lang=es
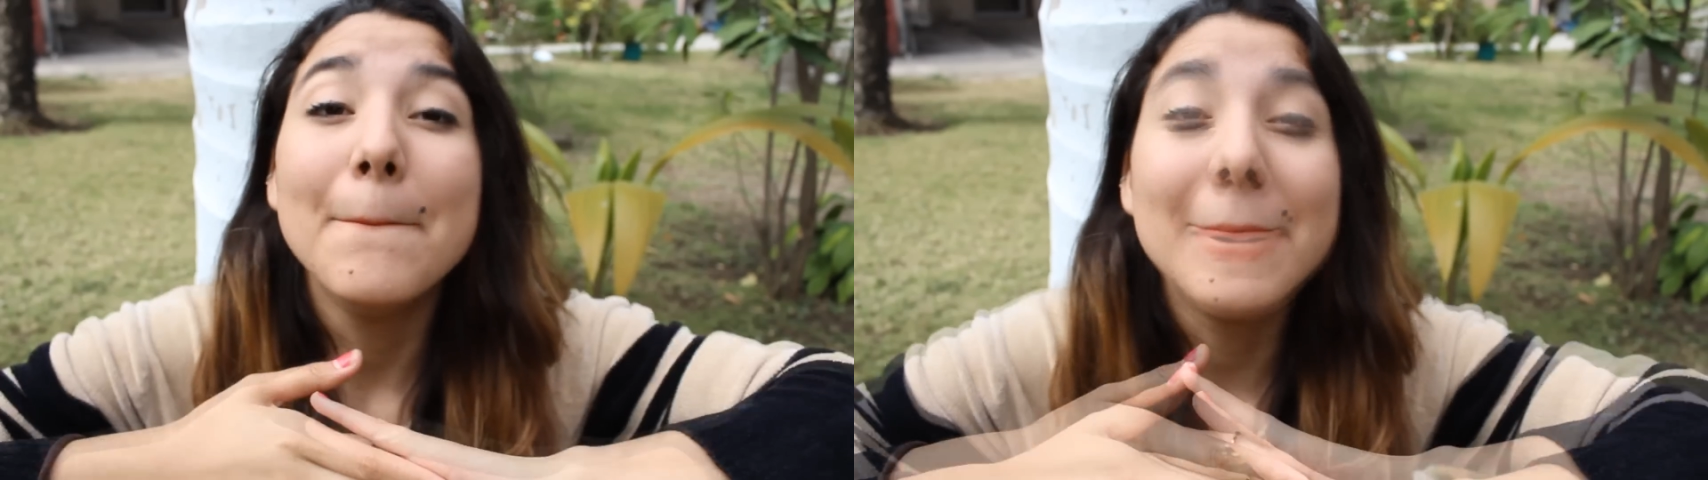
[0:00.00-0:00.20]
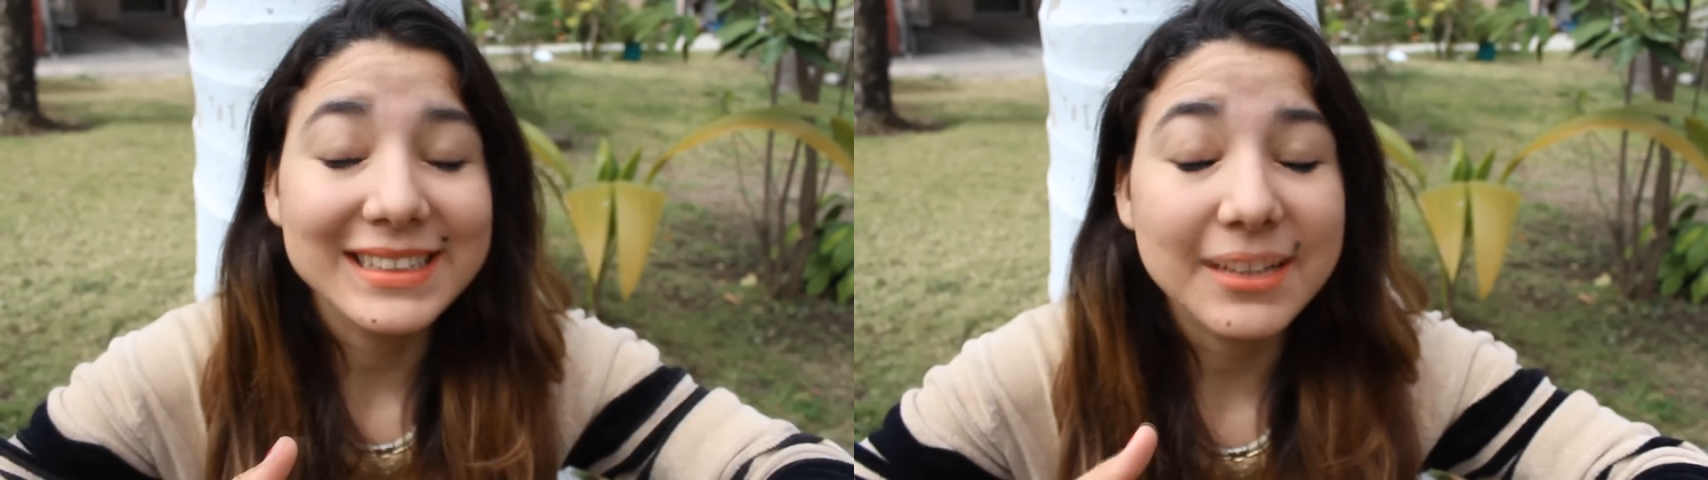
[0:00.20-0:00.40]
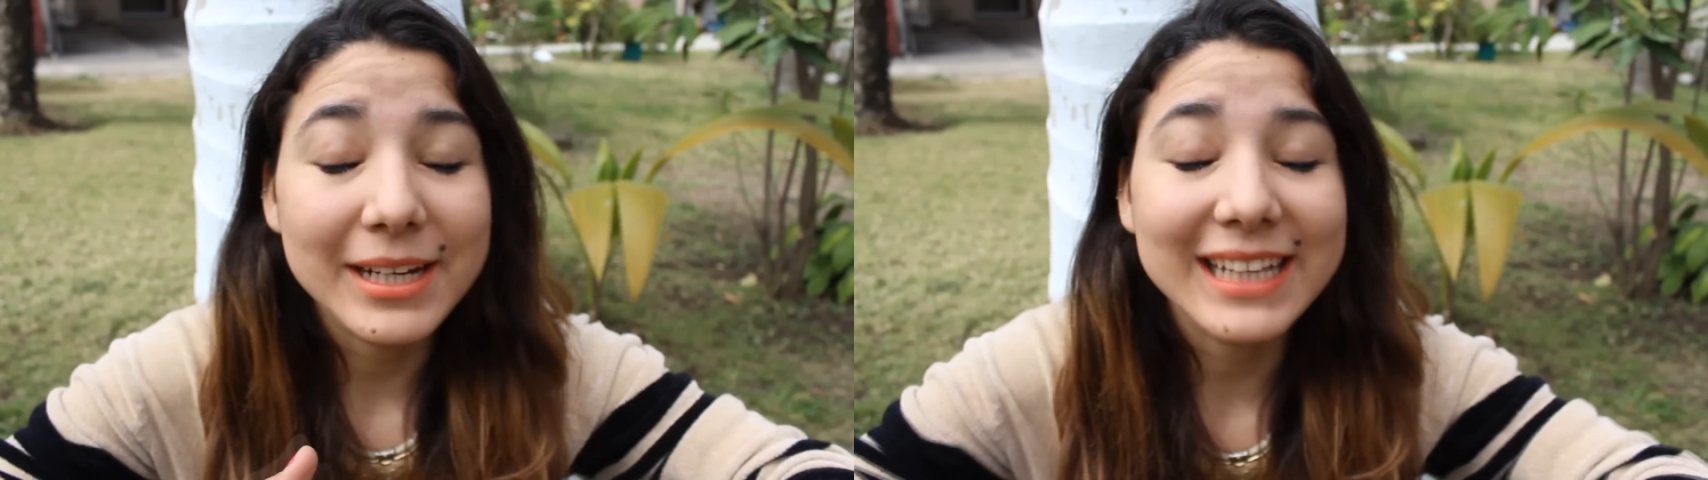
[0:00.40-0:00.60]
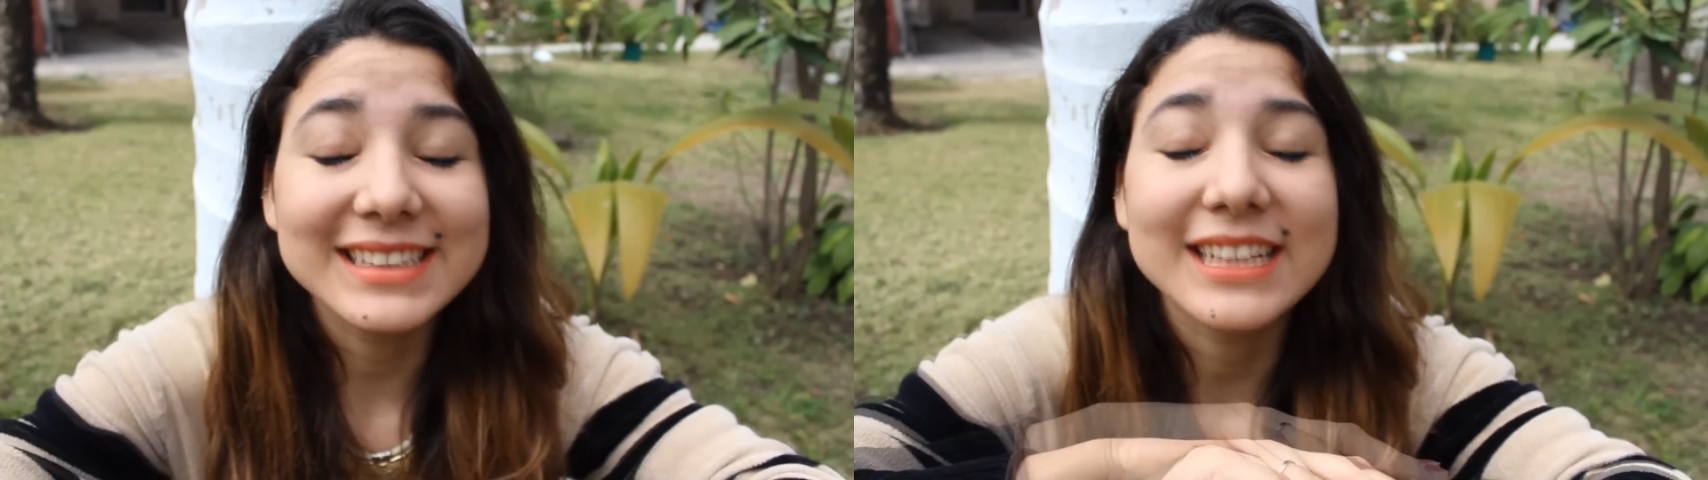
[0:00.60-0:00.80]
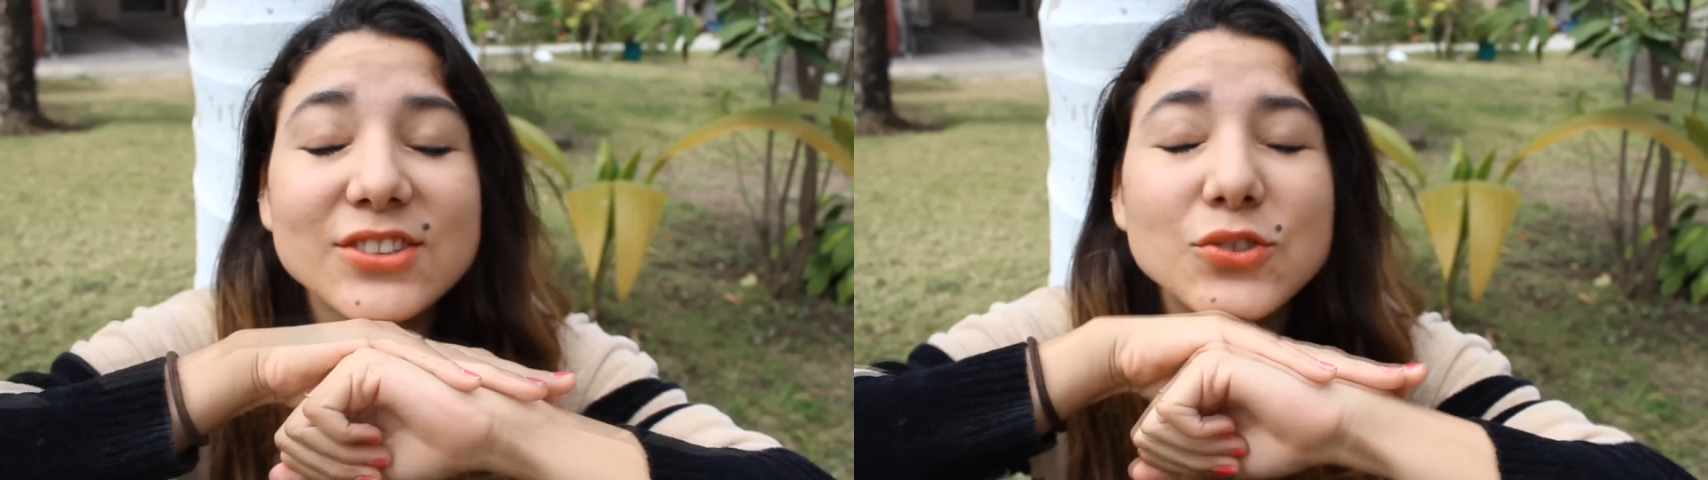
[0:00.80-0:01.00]
Vas a ver
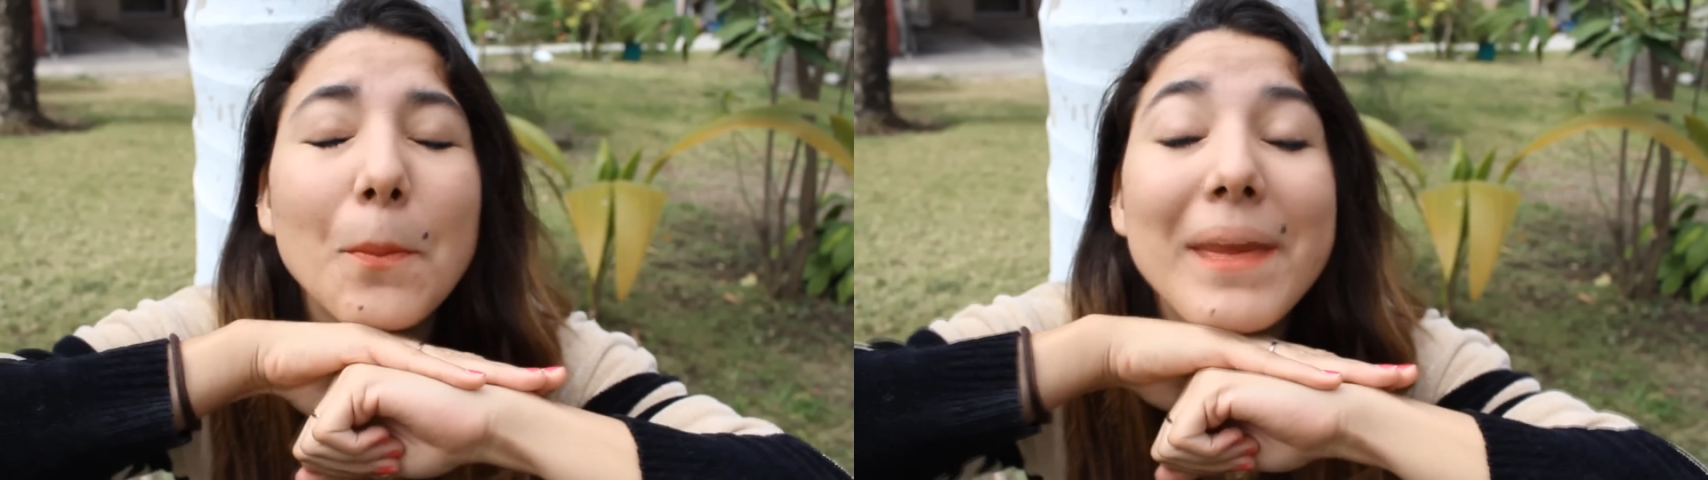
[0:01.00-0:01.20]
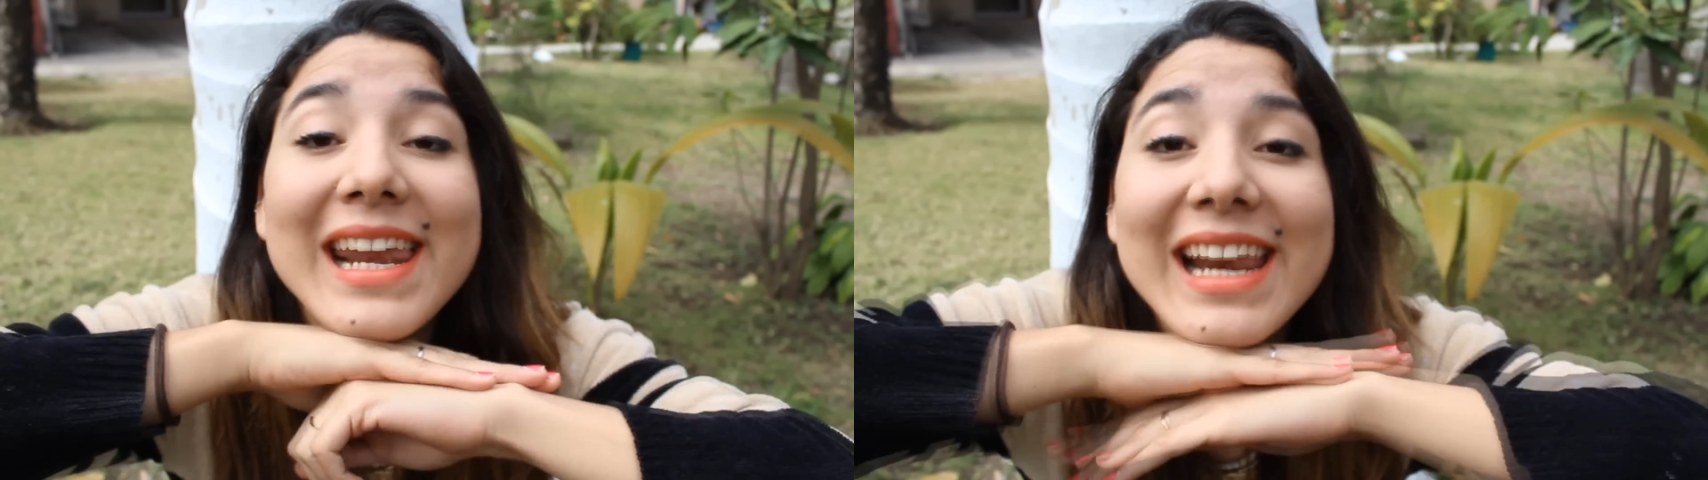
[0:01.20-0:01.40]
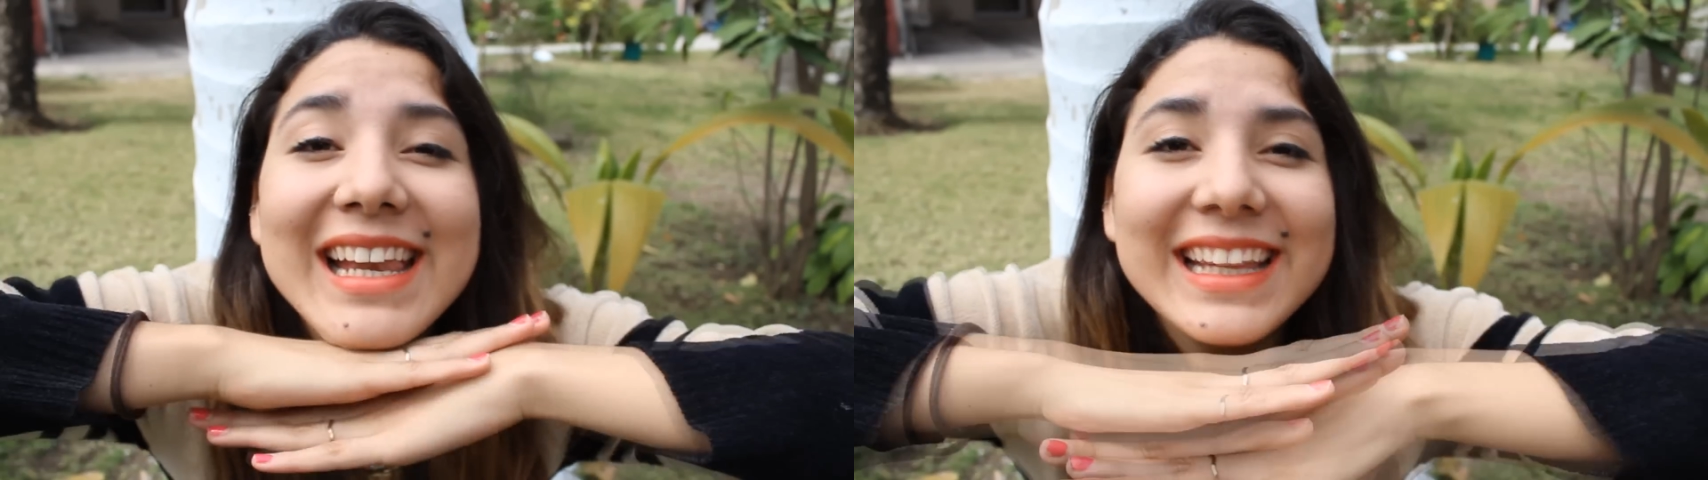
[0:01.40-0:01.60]
que está súper